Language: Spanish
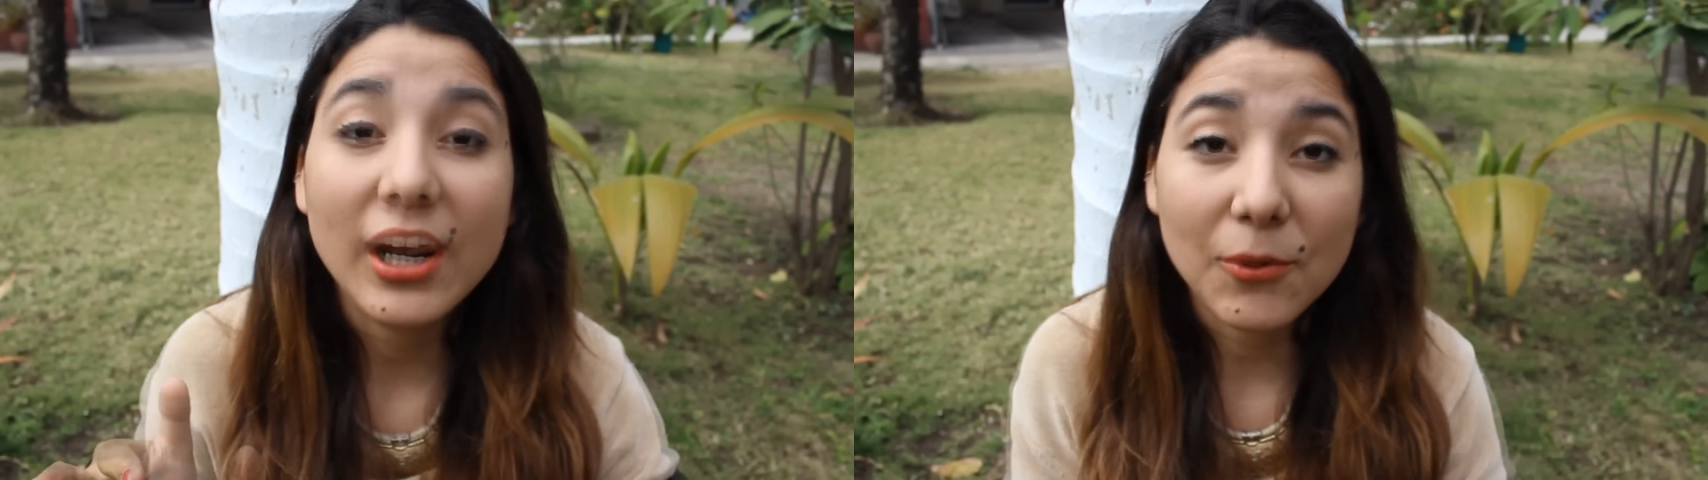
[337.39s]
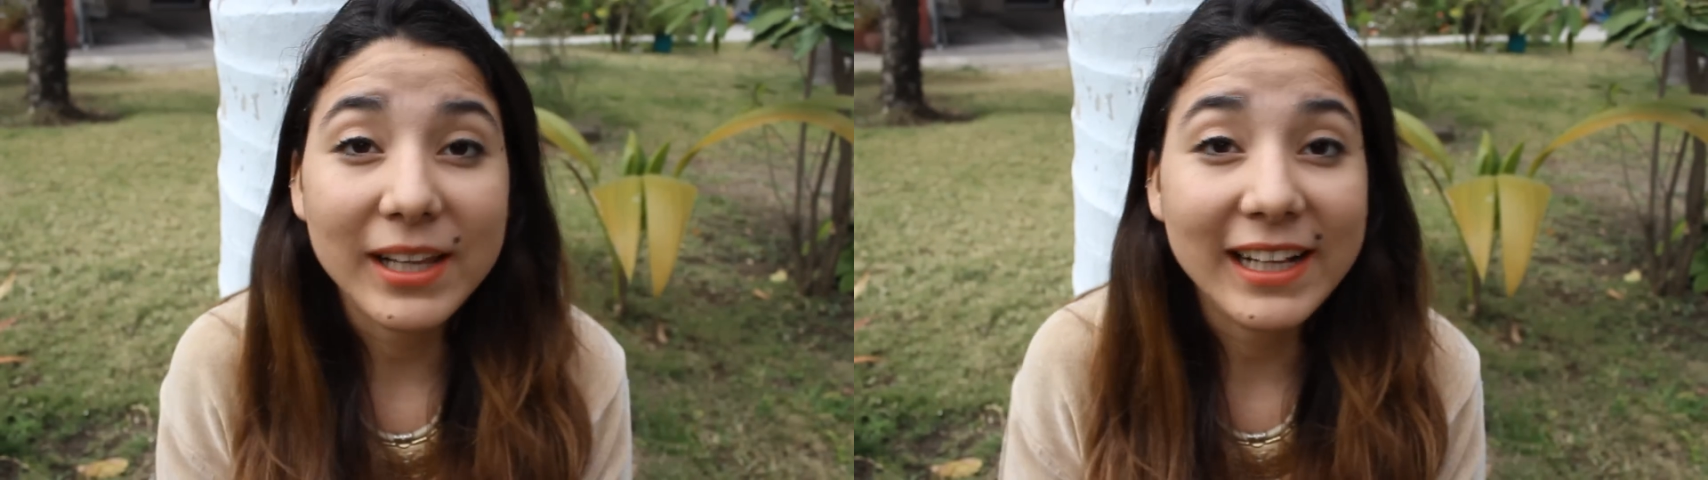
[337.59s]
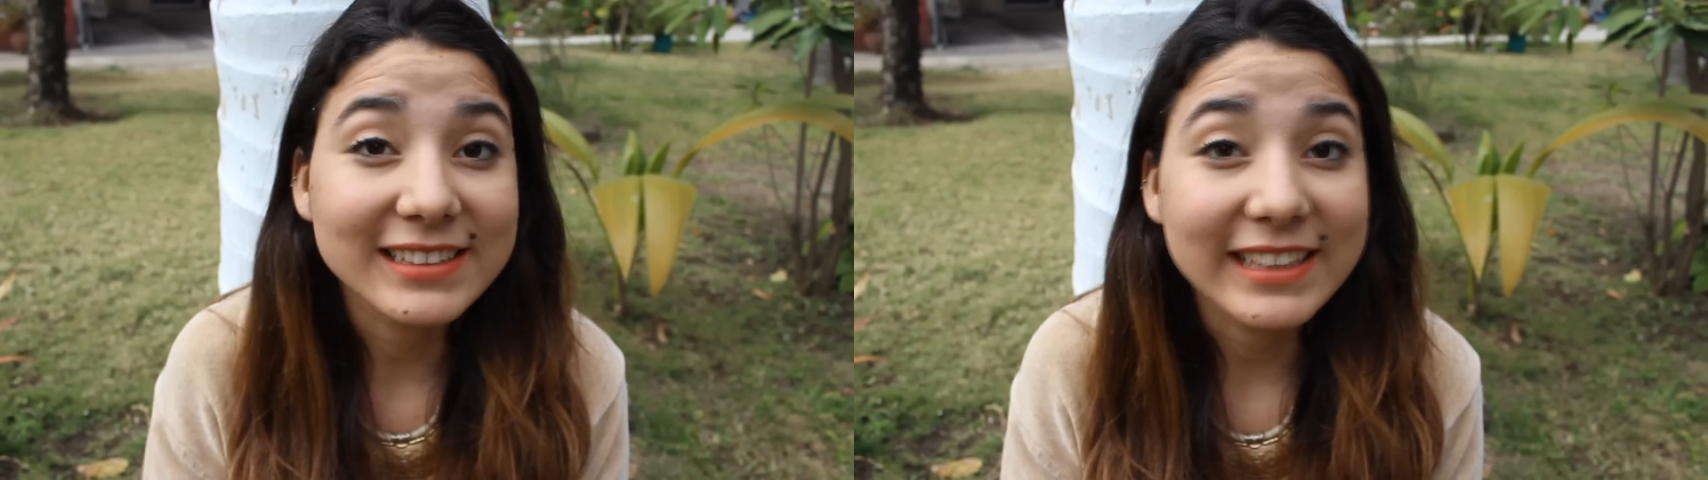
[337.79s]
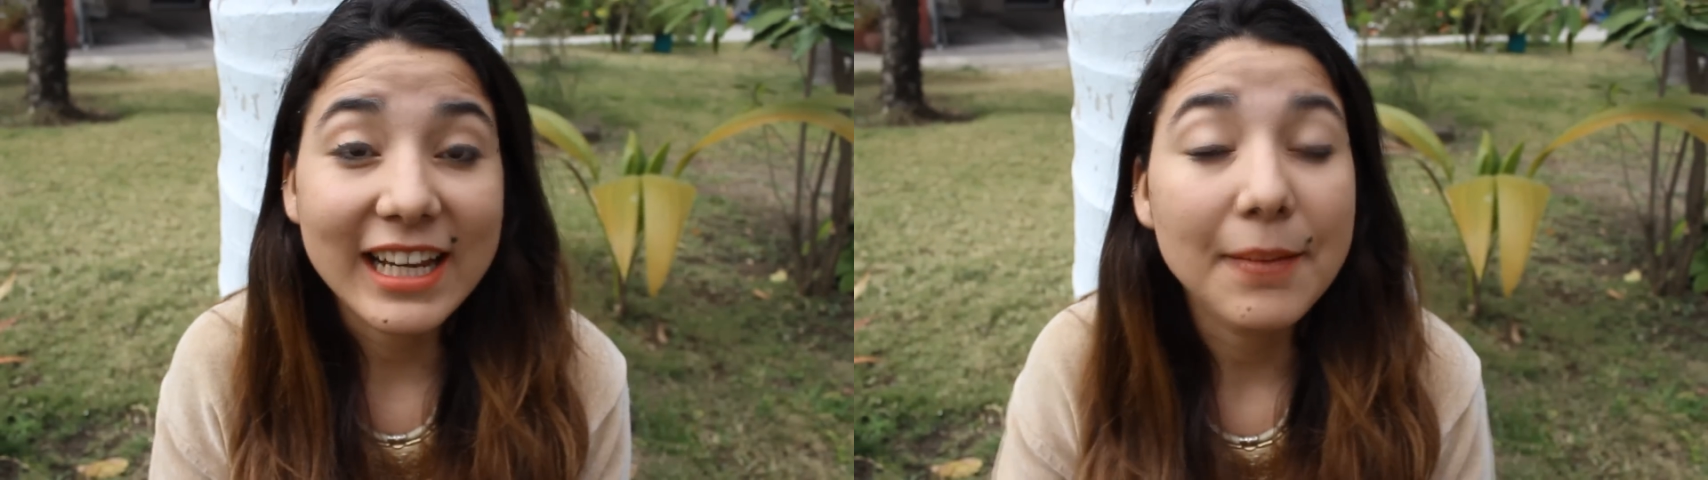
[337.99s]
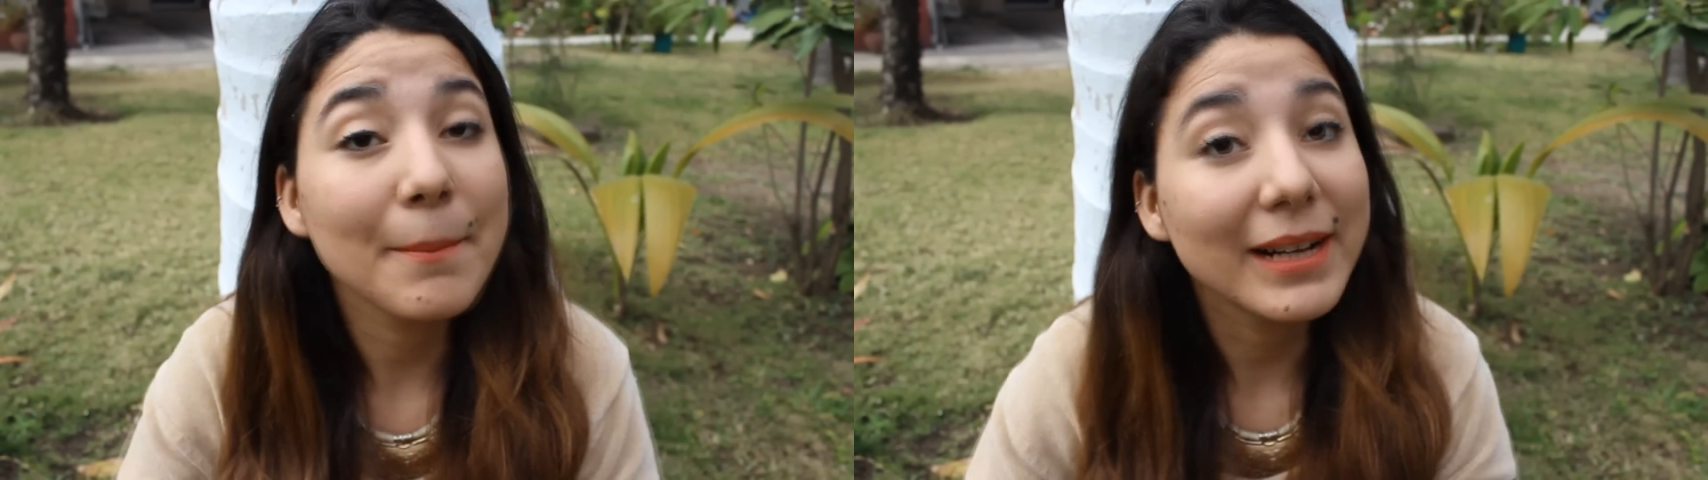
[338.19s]
Recuerden que si
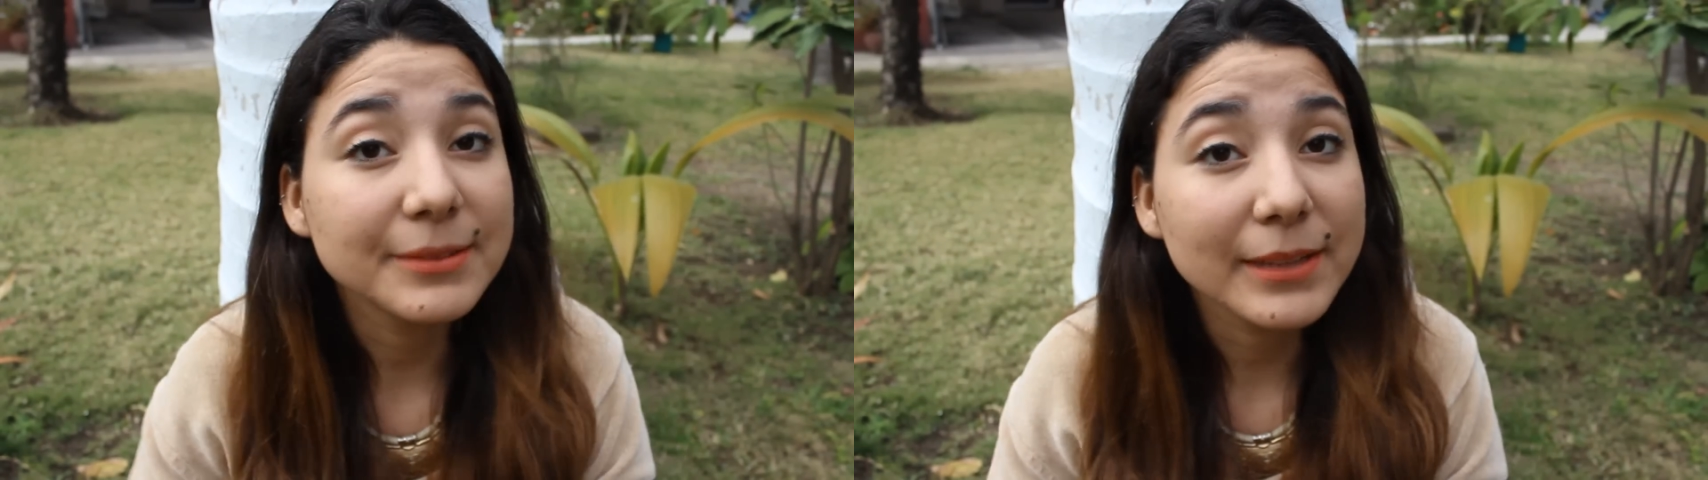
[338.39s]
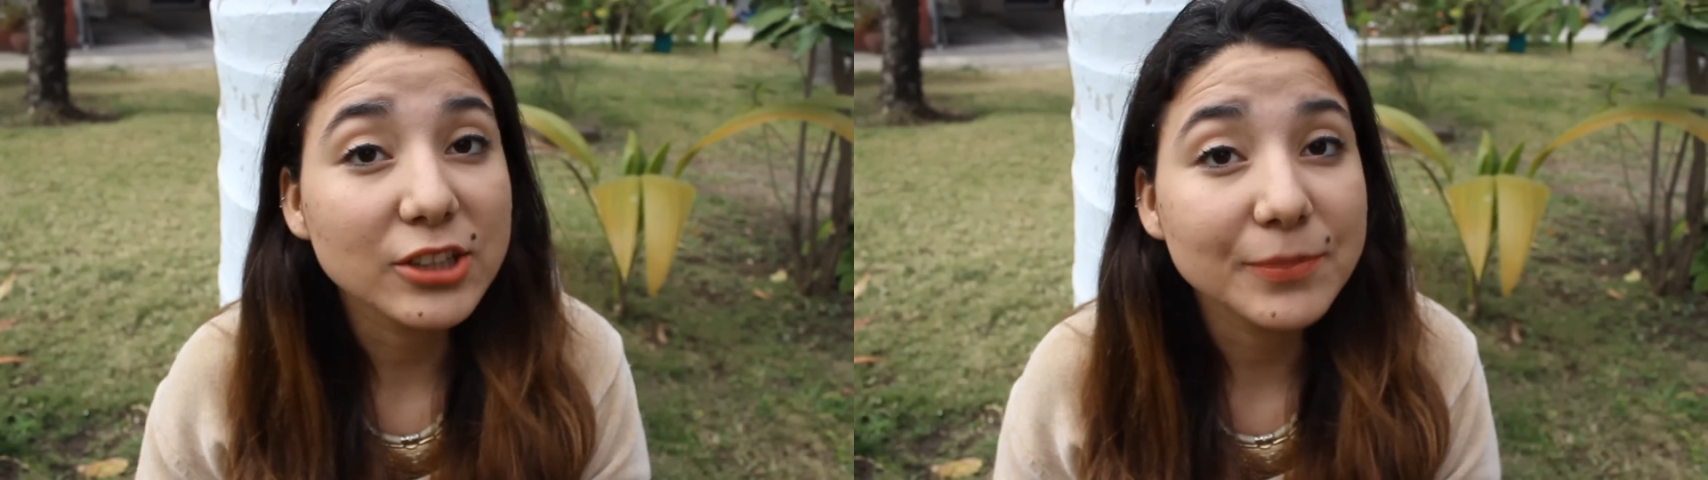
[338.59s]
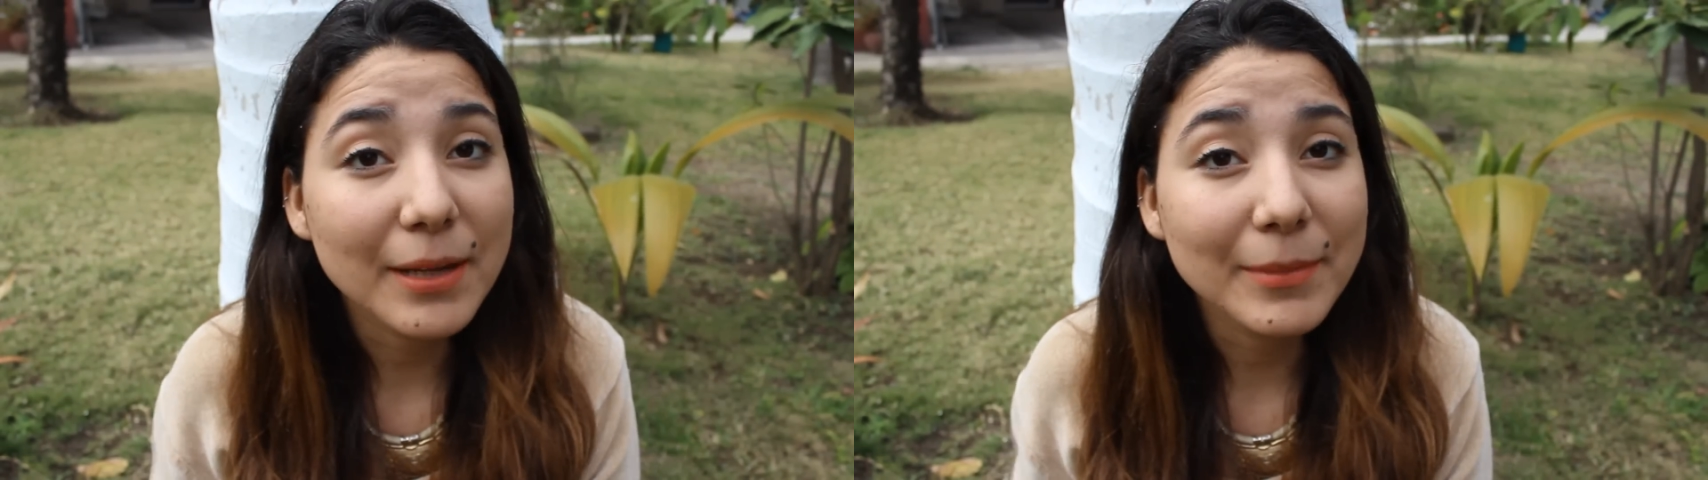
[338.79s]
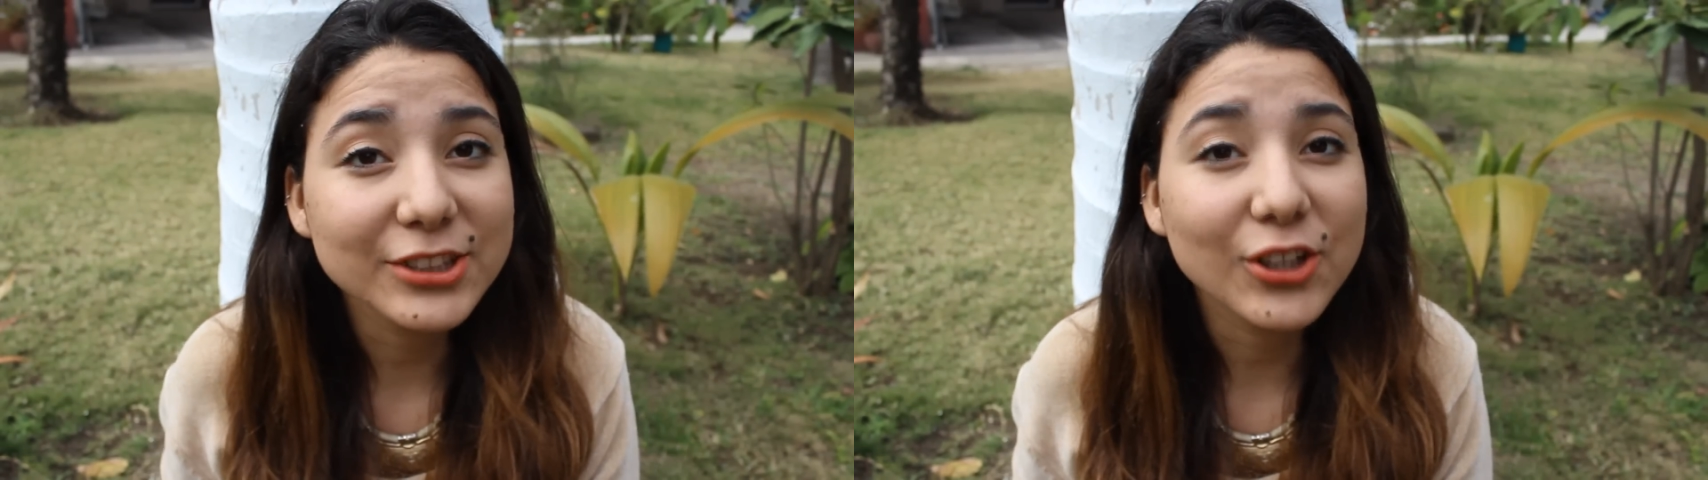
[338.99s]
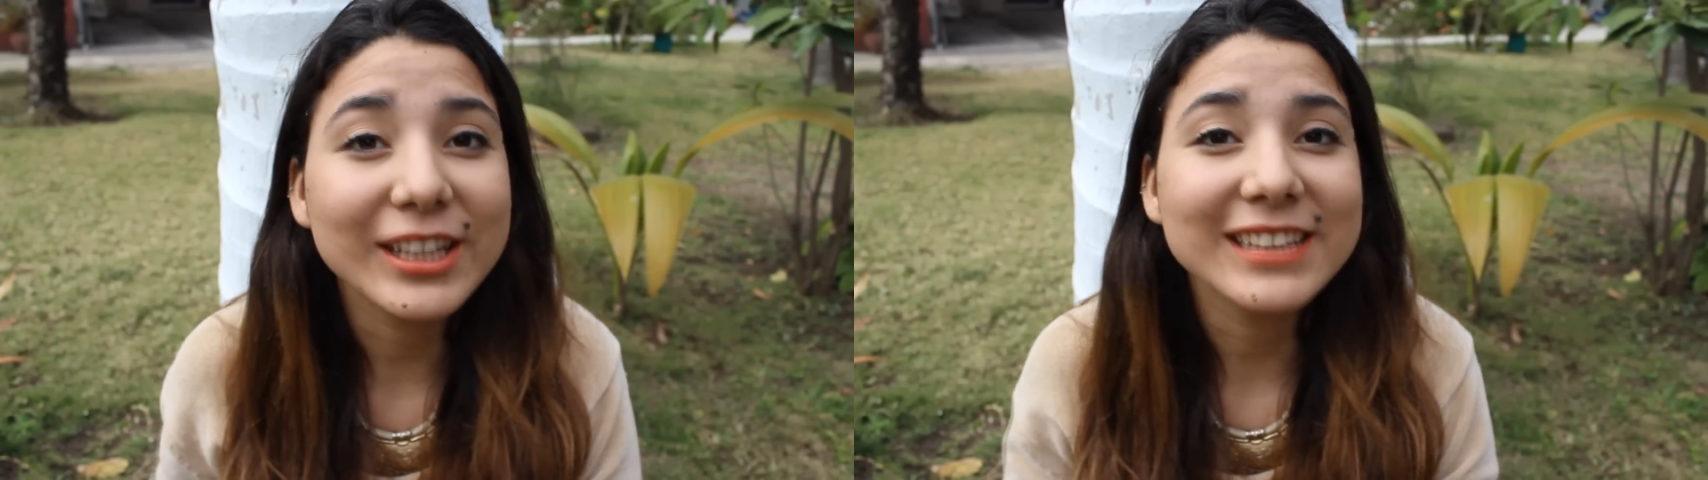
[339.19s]
quieren más videos para
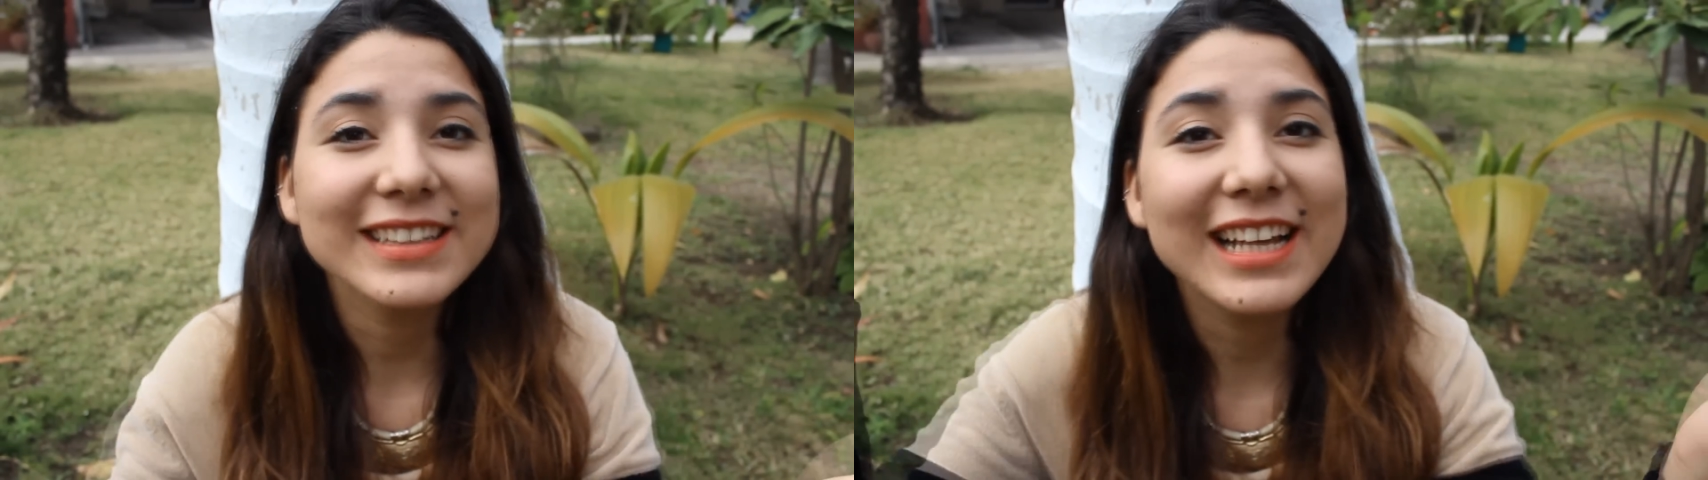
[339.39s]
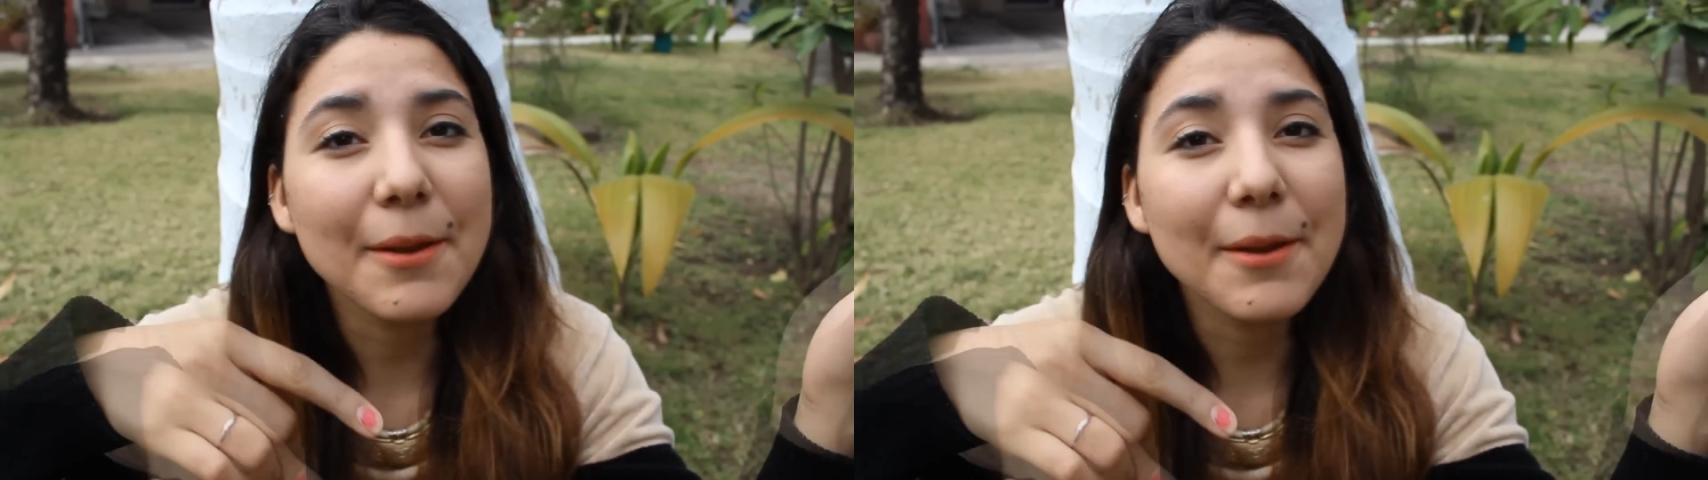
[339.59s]
mascotas,